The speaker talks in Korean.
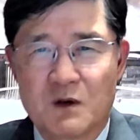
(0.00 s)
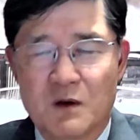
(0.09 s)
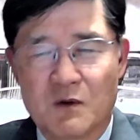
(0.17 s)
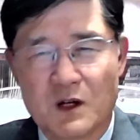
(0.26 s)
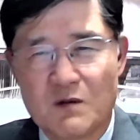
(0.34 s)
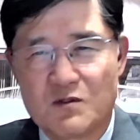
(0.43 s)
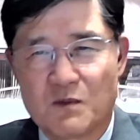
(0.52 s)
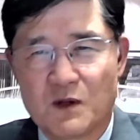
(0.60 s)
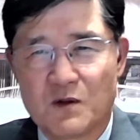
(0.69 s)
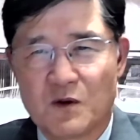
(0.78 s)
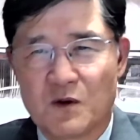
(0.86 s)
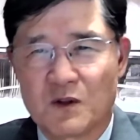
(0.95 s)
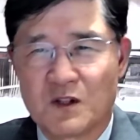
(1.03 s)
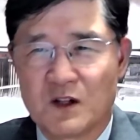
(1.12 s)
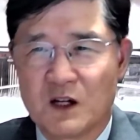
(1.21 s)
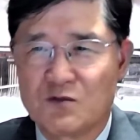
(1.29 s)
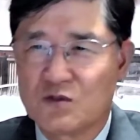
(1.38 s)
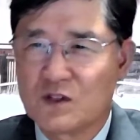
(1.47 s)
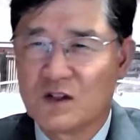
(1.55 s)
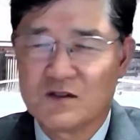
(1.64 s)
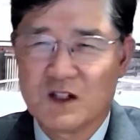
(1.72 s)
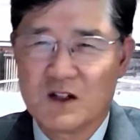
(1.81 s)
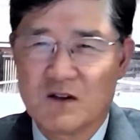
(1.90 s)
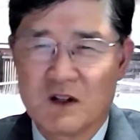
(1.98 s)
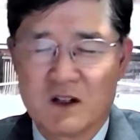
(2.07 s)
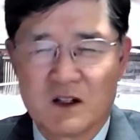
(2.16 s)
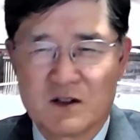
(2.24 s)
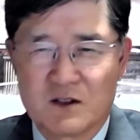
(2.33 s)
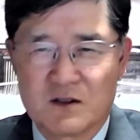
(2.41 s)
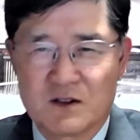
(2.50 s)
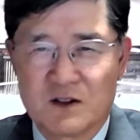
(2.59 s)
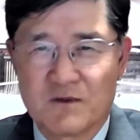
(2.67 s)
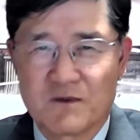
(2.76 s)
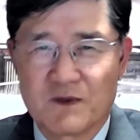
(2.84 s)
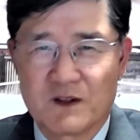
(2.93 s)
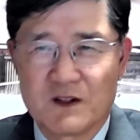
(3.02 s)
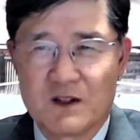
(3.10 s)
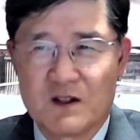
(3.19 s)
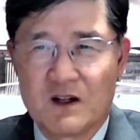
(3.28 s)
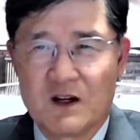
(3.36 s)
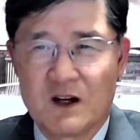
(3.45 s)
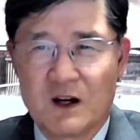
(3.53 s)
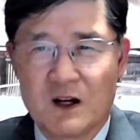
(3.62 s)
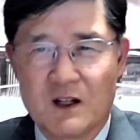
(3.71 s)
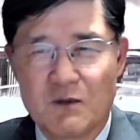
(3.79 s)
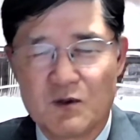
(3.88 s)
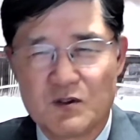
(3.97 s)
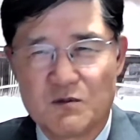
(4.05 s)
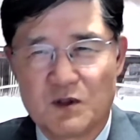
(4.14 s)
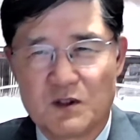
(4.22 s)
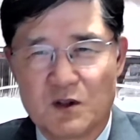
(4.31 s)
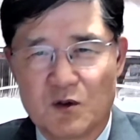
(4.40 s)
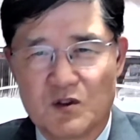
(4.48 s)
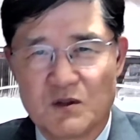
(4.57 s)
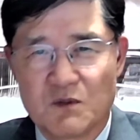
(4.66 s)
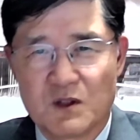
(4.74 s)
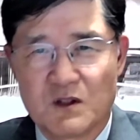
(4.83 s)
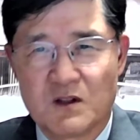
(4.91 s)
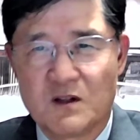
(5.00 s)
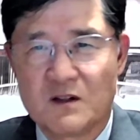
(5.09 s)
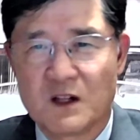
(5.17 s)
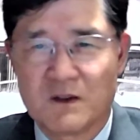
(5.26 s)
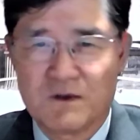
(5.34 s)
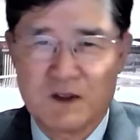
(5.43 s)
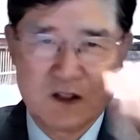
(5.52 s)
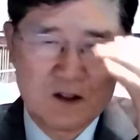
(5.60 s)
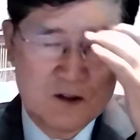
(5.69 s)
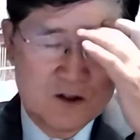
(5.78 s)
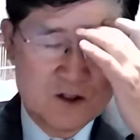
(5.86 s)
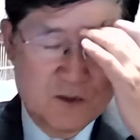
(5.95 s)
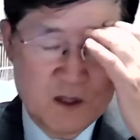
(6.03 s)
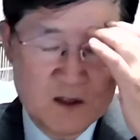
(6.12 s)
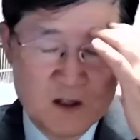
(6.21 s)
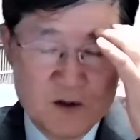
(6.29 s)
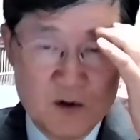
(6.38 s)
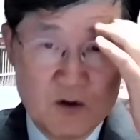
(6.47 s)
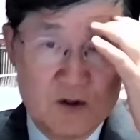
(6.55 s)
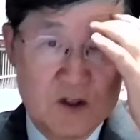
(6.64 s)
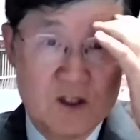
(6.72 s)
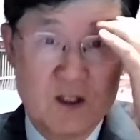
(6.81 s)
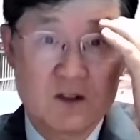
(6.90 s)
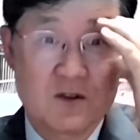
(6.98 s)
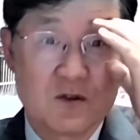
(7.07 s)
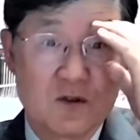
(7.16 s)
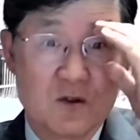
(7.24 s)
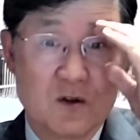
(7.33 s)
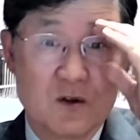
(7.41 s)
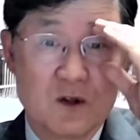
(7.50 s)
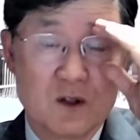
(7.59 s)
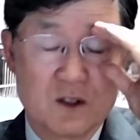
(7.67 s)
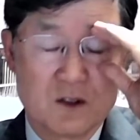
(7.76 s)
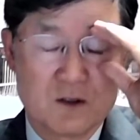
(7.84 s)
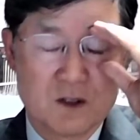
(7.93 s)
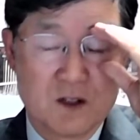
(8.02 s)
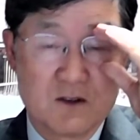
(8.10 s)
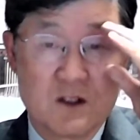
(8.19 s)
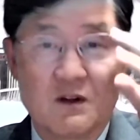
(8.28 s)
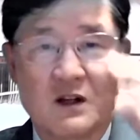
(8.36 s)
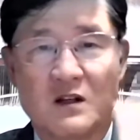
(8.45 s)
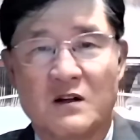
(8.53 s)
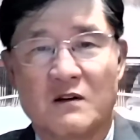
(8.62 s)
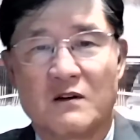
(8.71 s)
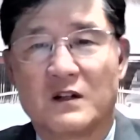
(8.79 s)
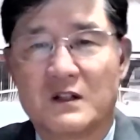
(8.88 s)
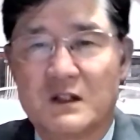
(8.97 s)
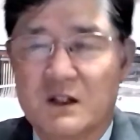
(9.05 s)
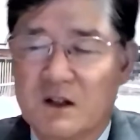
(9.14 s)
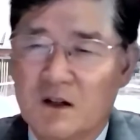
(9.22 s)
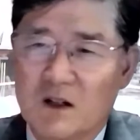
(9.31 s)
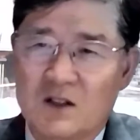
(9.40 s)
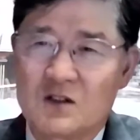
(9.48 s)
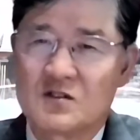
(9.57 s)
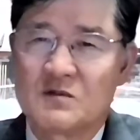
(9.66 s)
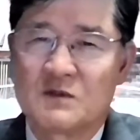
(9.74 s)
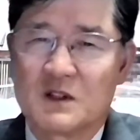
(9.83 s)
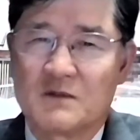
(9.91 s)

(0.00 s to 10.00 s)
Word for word: 에바라임 집화도 아주 경쟁 관계에 있었어요. 할아버지 밑에 요셉 밑에 태어난 어, 지파인데도 그렇게 서로 경쟁 관계를 어, 가졌습니다.